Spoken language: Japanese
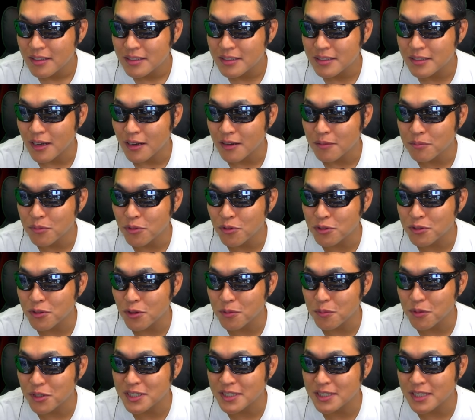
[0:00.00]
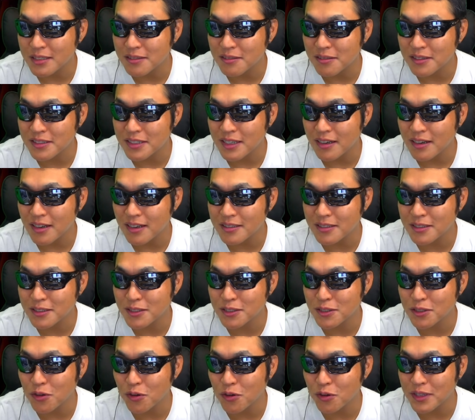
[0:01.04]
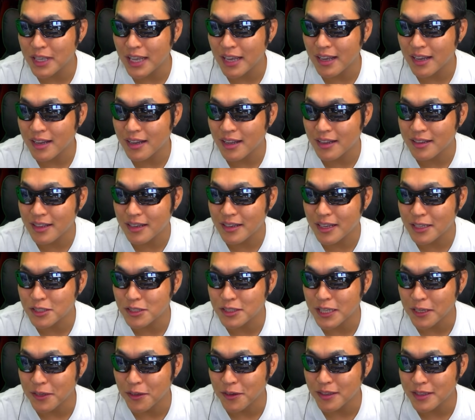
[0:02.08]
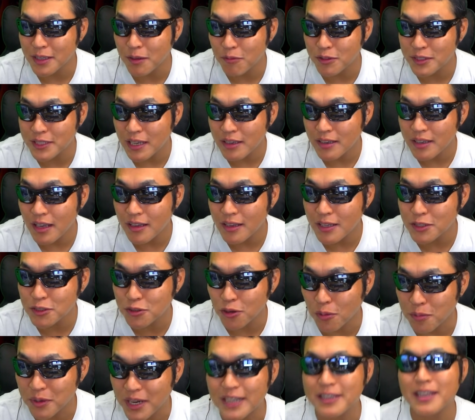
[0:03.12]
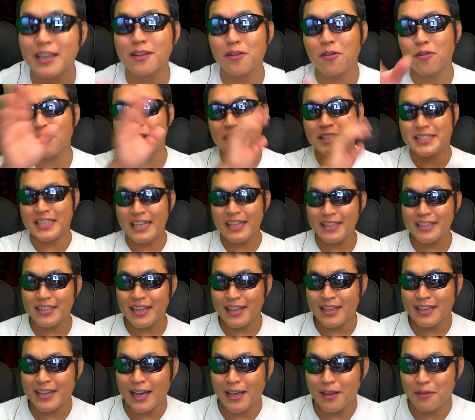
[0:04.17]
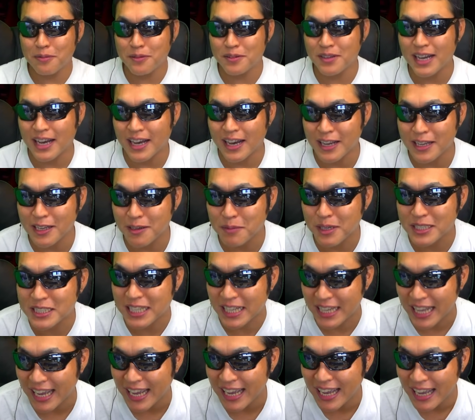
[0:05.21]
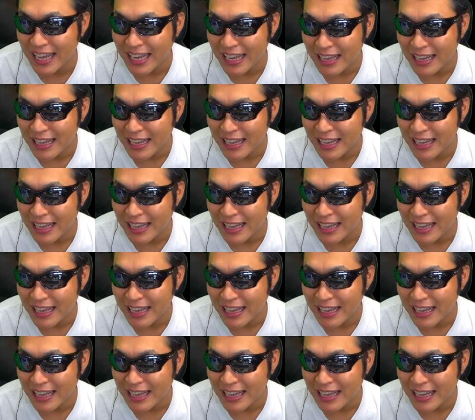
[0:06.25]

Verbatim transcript: さあもう1人も必殺技発動でガンガン削っていくでも前衛いい勝負あただここで全体回復が入りましたね